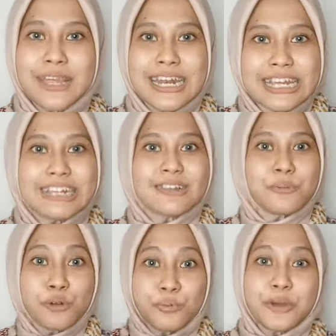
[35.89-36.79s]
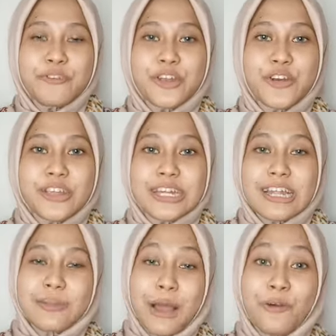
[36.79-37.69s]
Jadi sebelum ke videonya
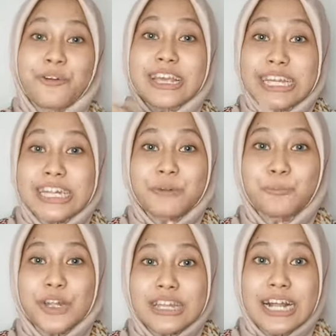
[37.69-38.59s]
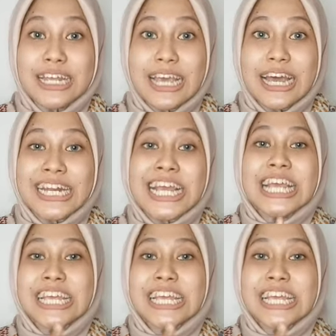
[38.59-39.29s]
tetap aku ngingetin buat kalian